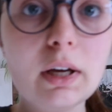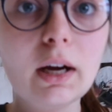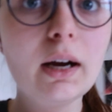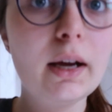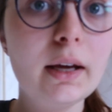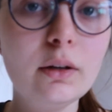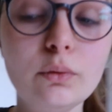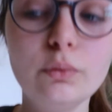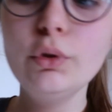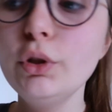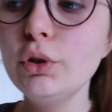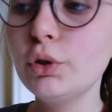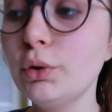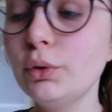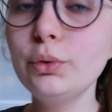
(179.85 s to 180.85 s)
Einen
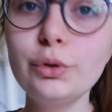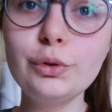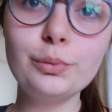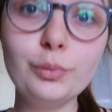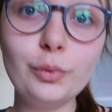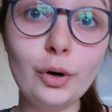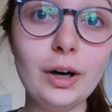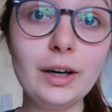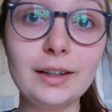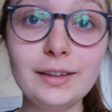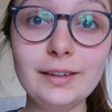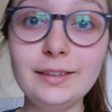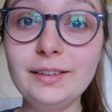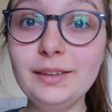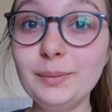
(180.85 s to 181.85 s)
wunderschönen guten Morgen,
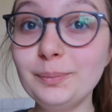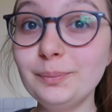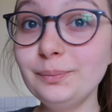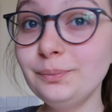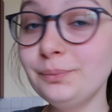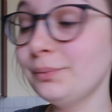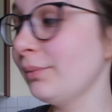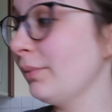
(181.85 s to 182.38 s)
ihr Lieben.